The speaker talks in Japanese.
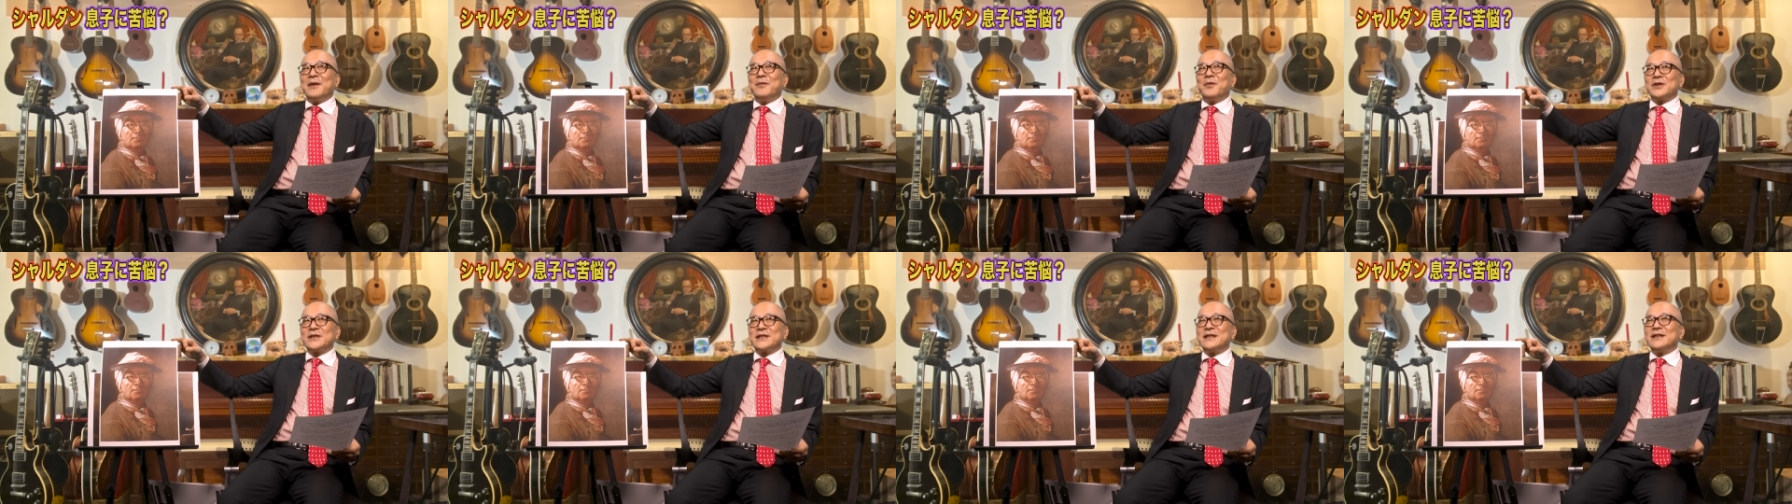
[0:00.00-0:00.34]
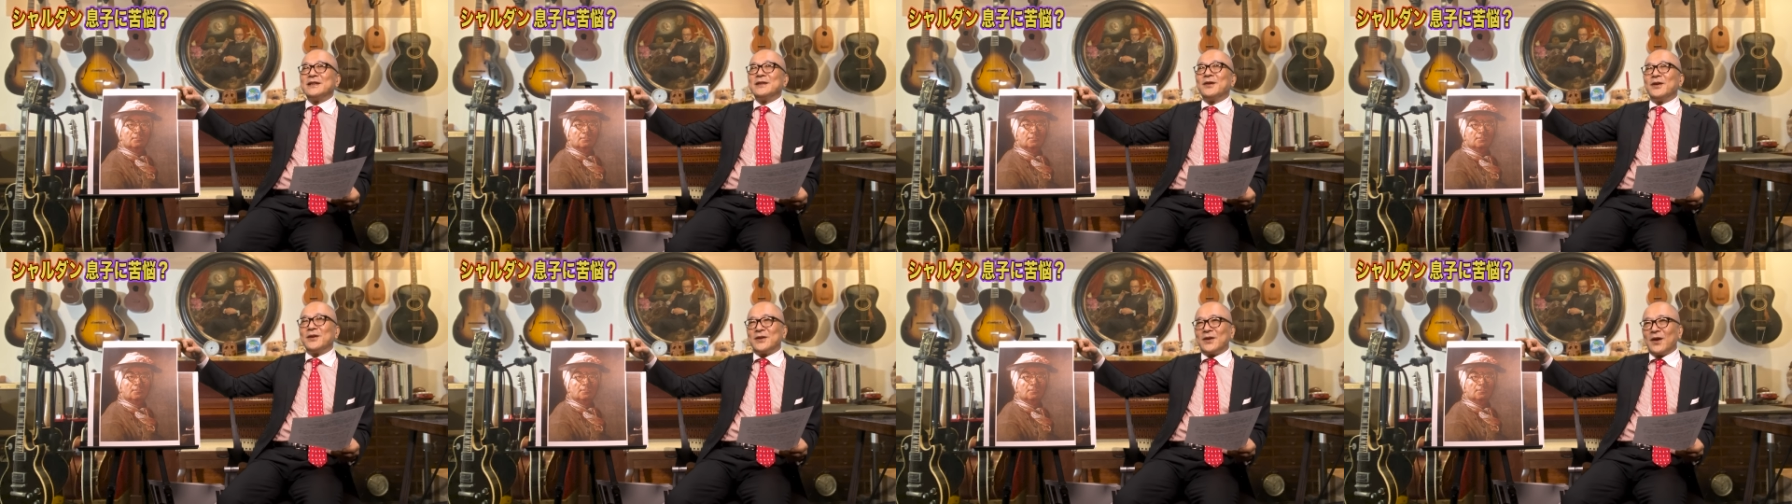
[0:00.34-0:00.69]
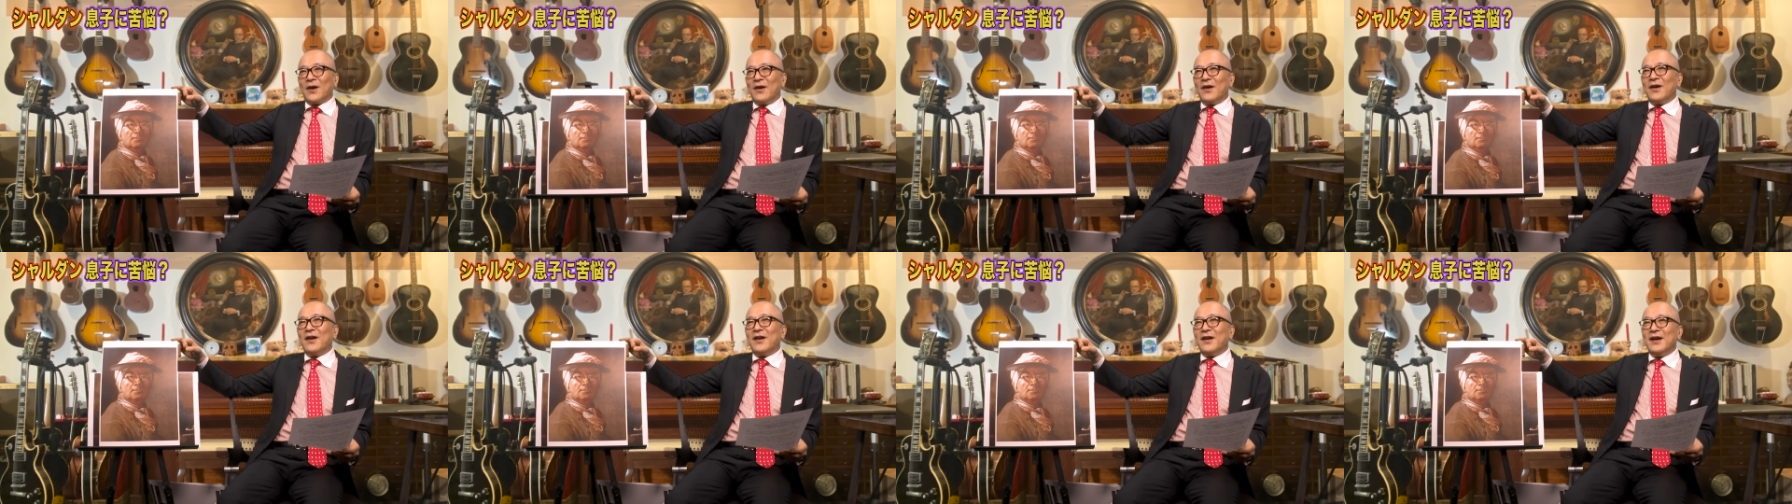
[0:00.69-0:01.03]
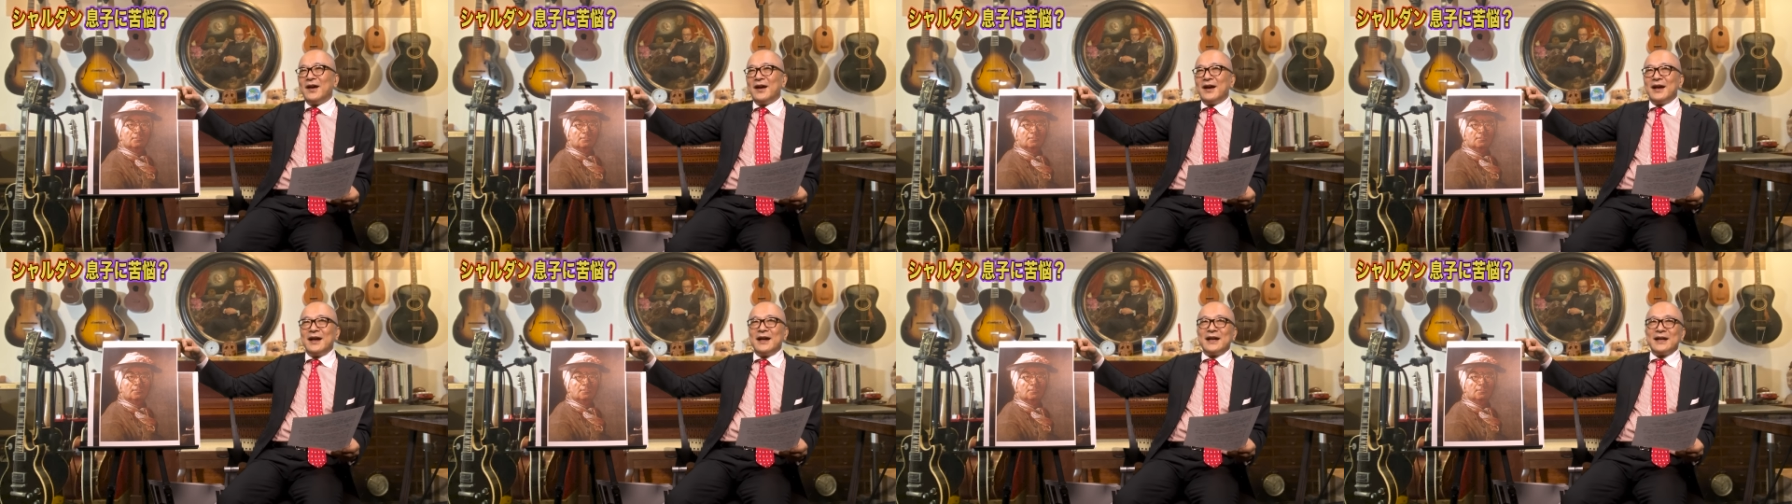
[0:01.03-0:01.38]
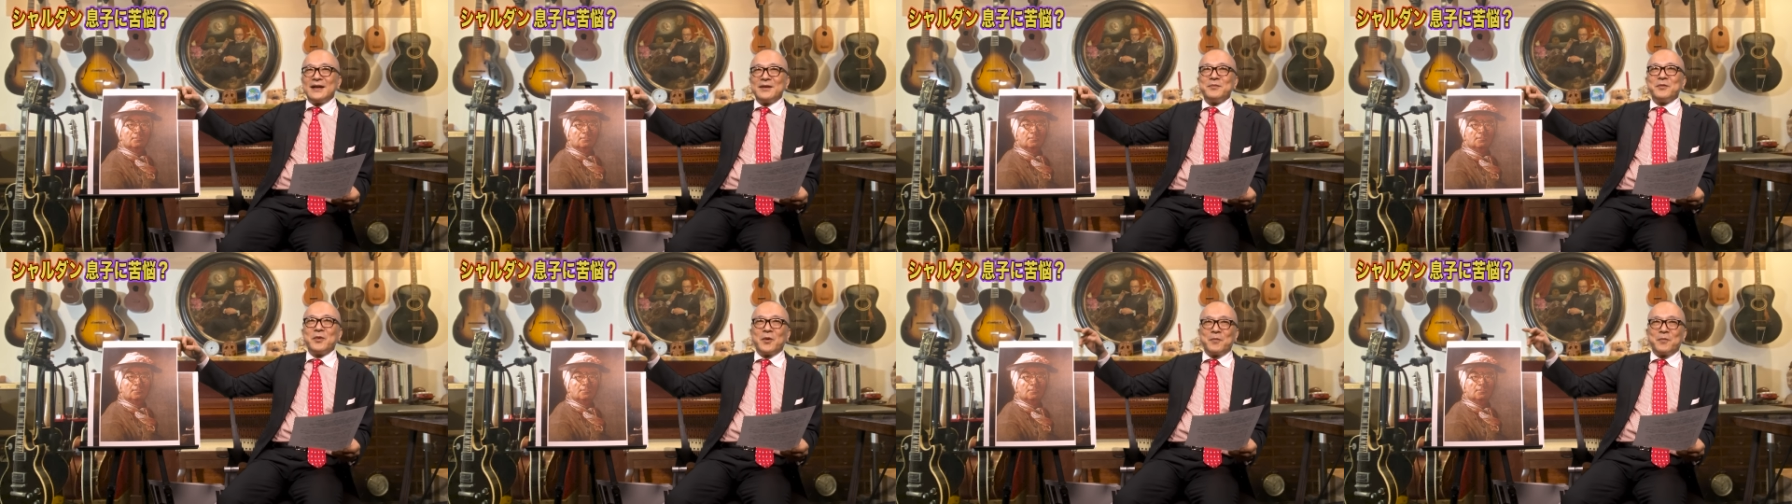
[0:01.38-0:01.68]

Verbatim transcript: 絵もしんどいと、うん、